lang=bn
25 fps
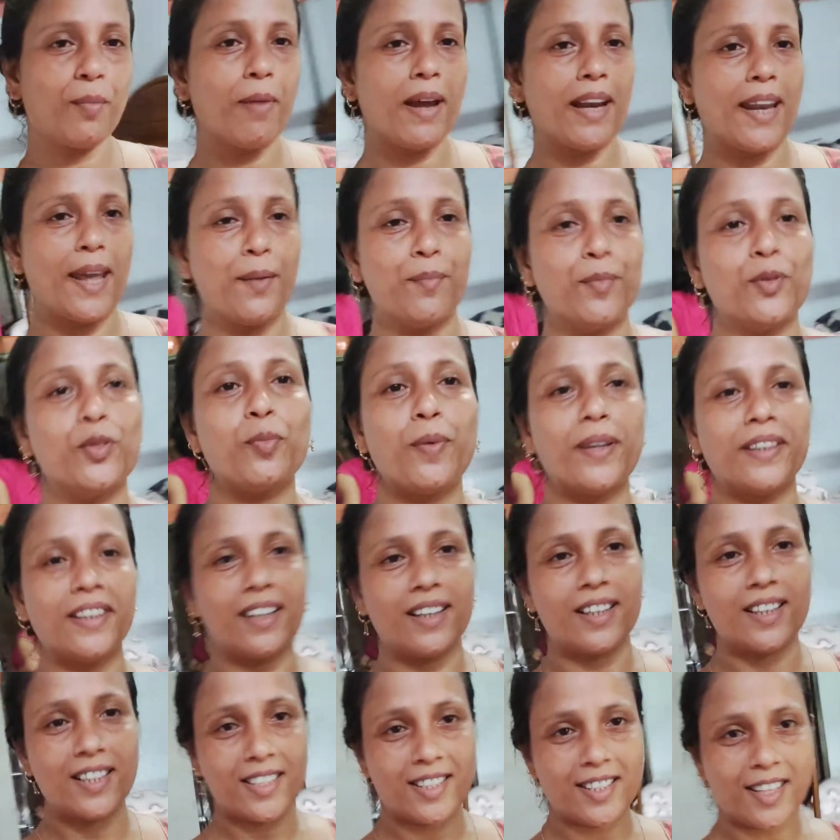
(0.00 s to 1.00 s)
মানে আমি
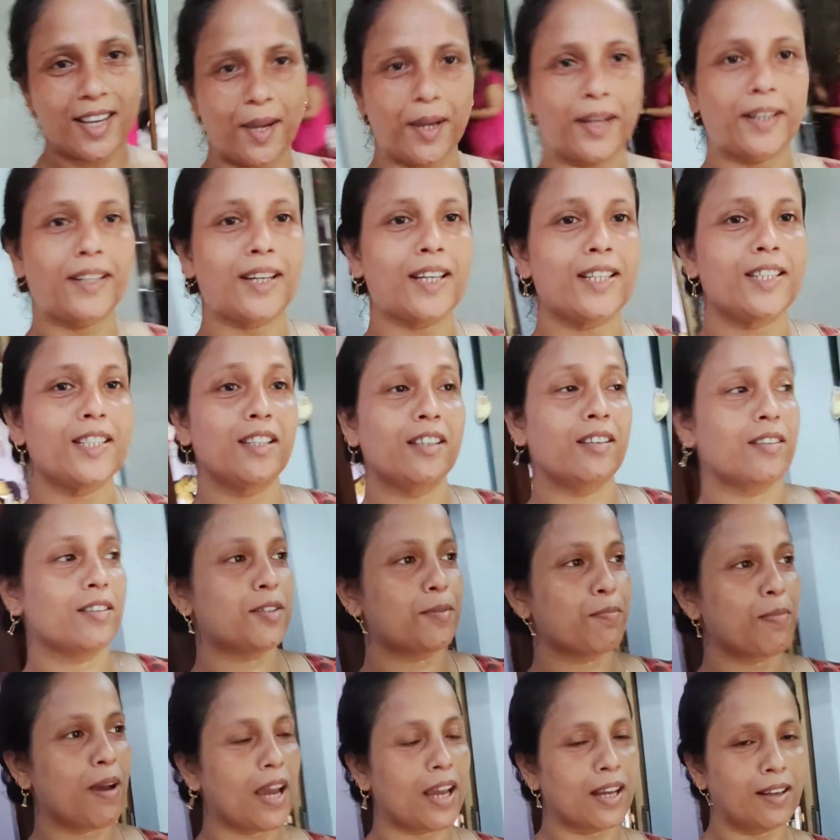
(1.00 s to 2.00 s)
তোমাদেরকে যে একটা জিনিস
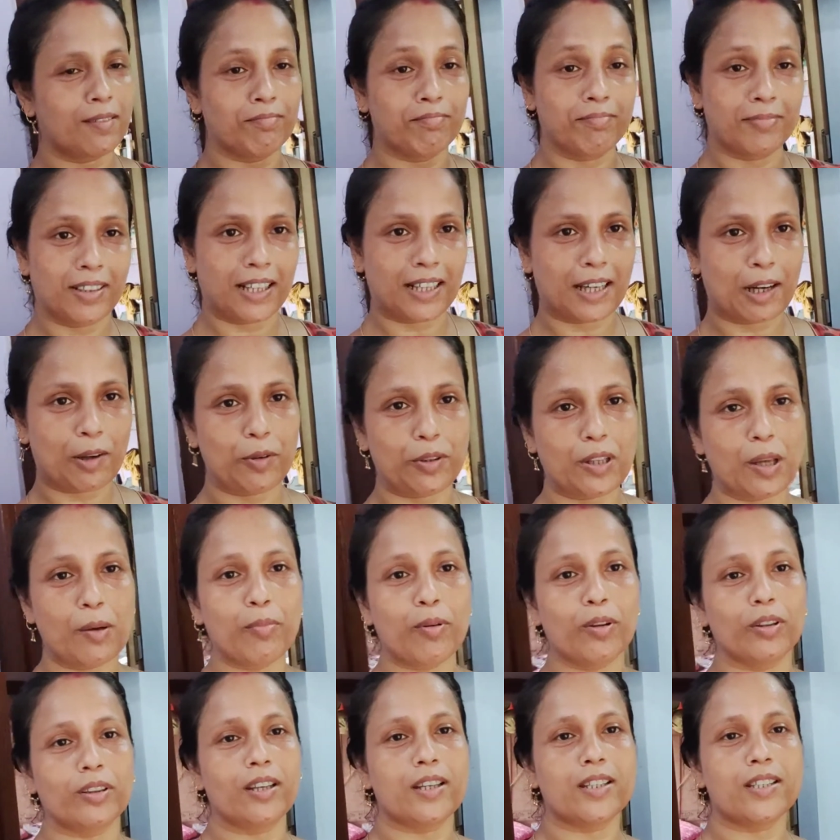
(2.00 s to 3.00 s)
বা একটা কথা
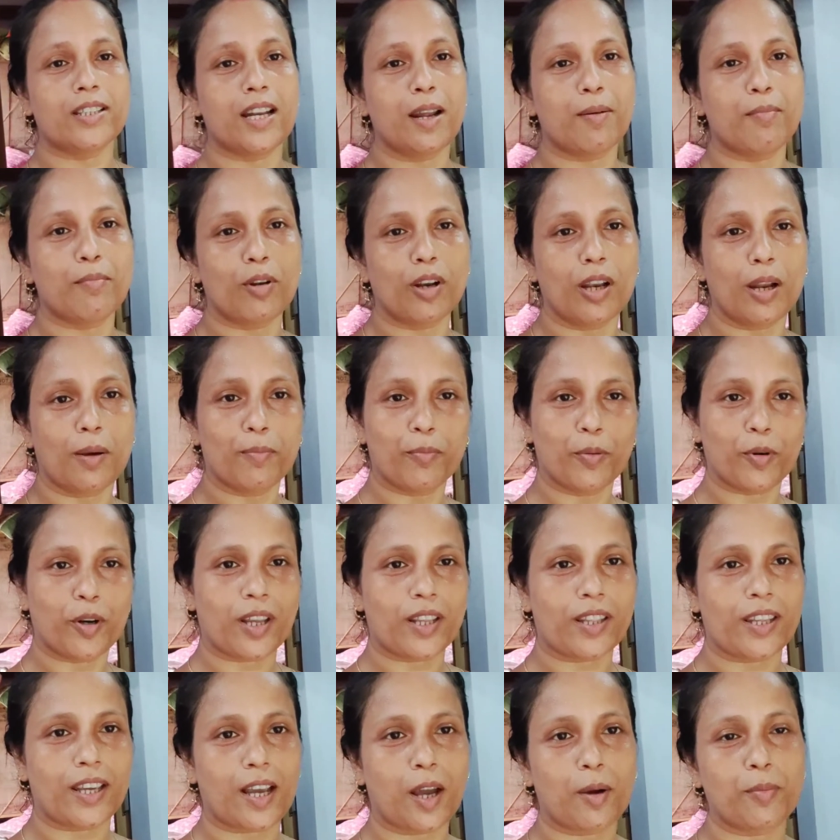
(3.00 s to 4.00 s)
বলতেছিলাম বললাম পরে
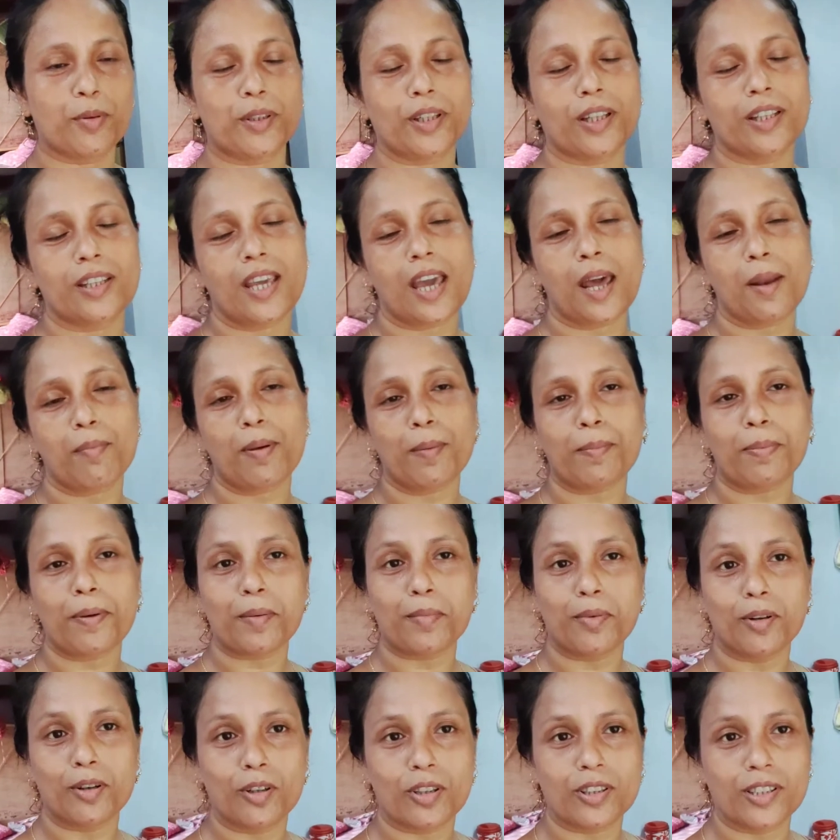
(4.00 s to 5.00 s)
দেখাবো তো দিয়ার পাপা
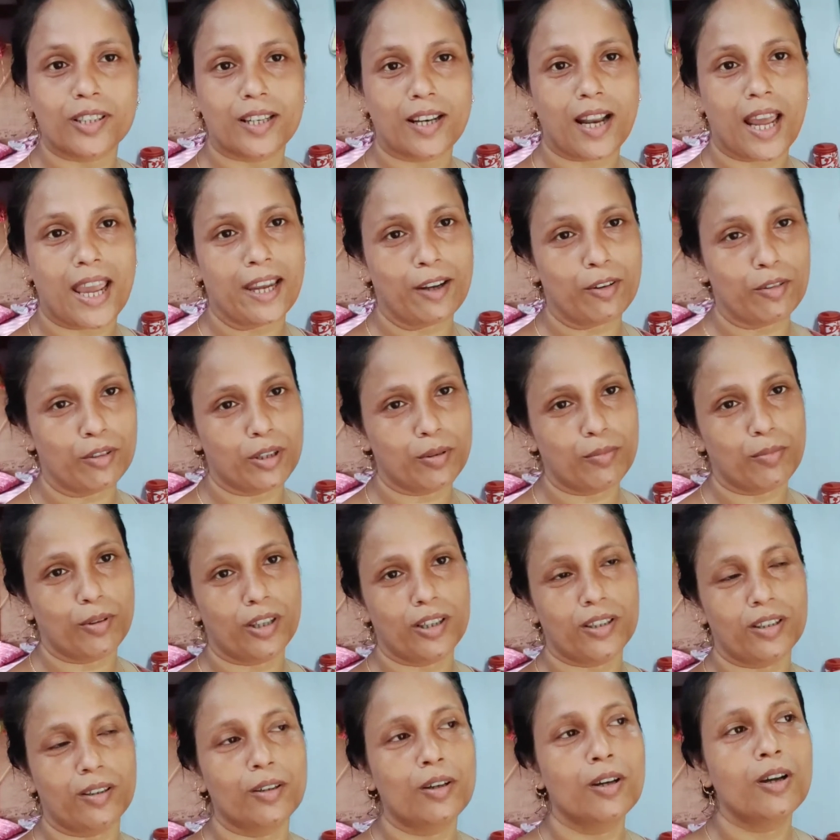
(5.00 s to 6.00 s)
বললো যে না এখনই
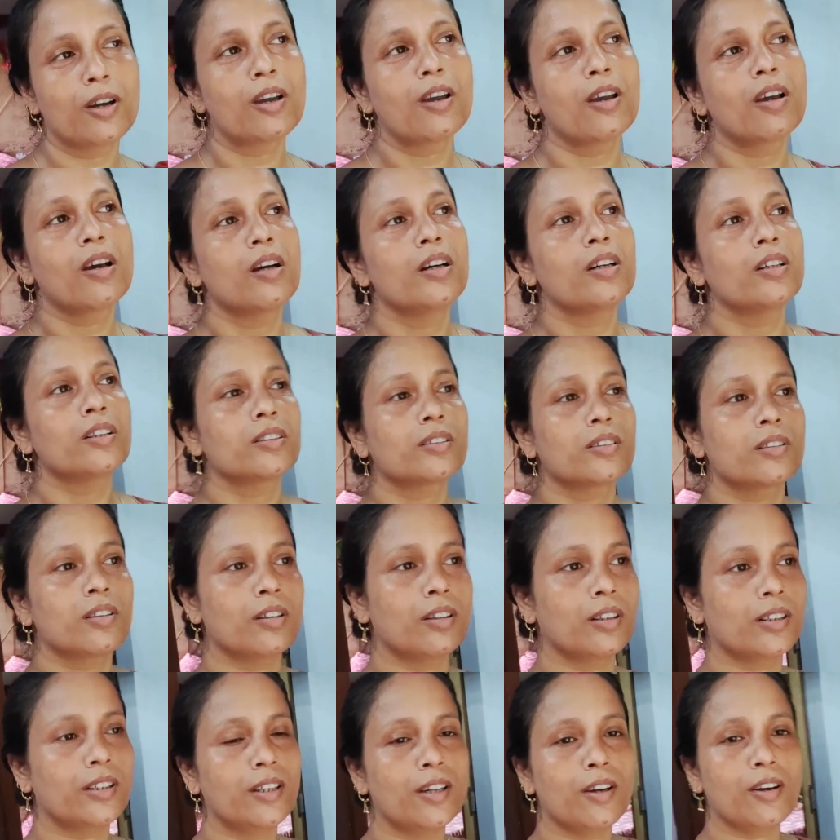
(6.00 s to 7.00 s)
বলে দাও তো
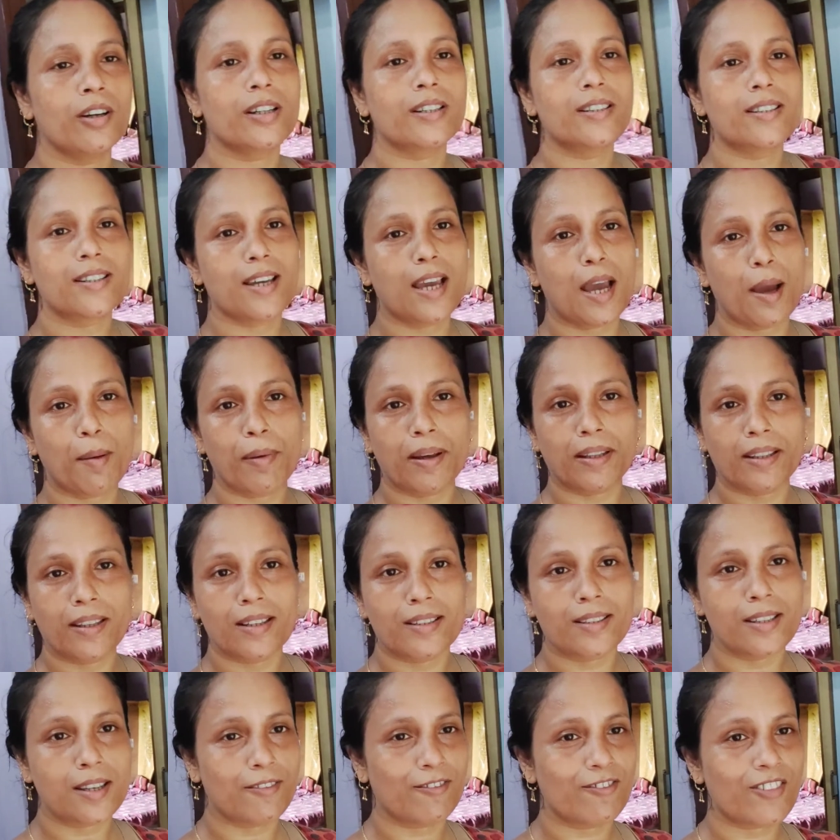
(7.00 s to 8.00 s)
কি হয়েছে
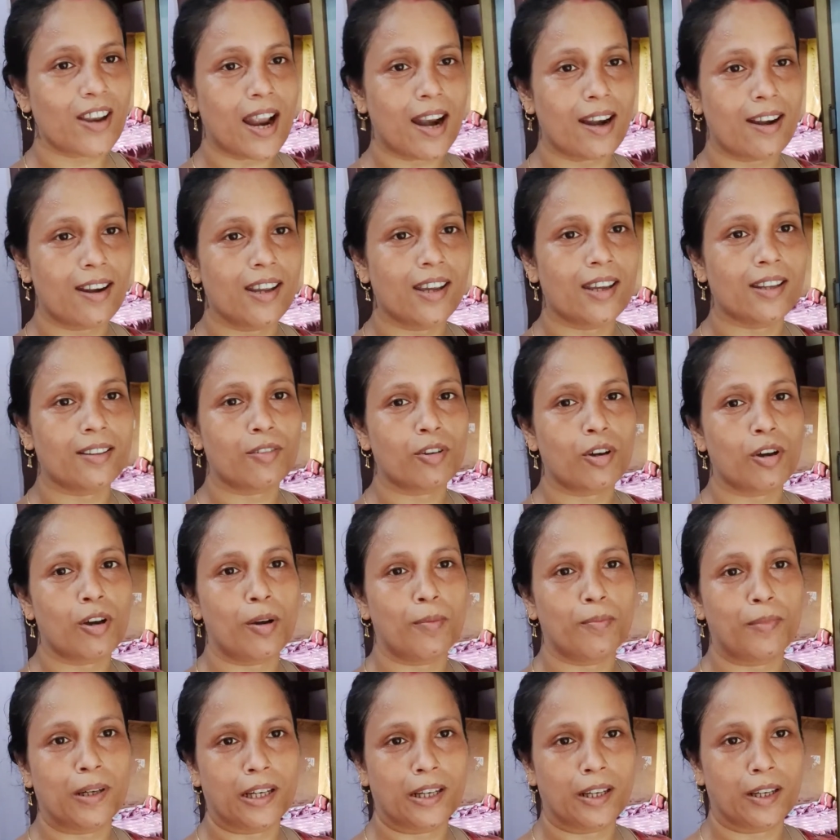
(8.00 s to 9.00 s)
আমাদের যে ফ্লাডে তো
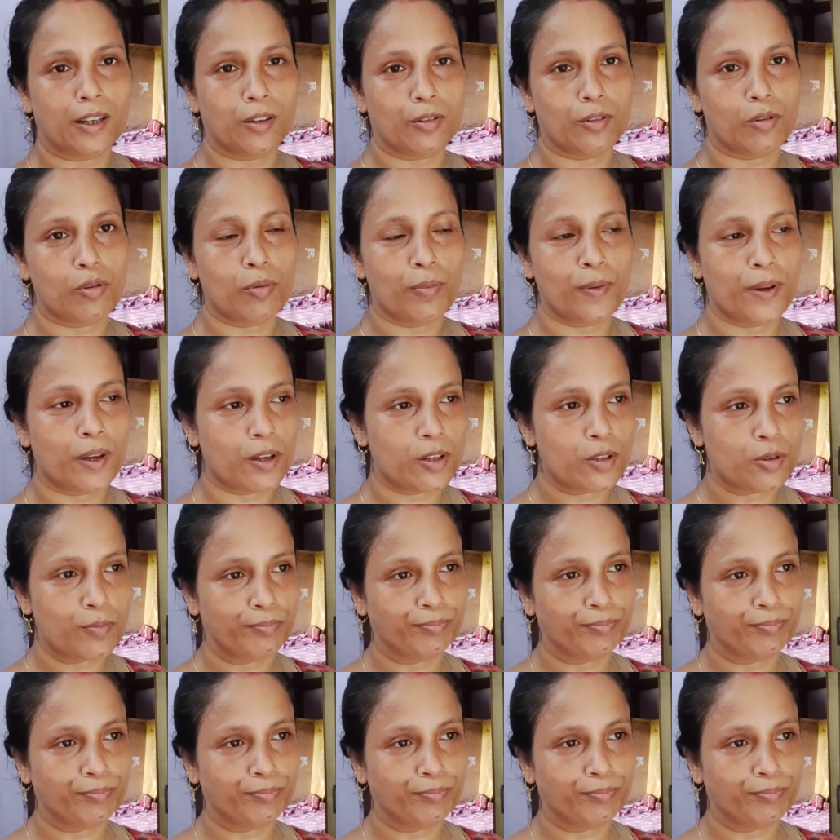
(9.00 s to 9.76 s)
মানে খুবই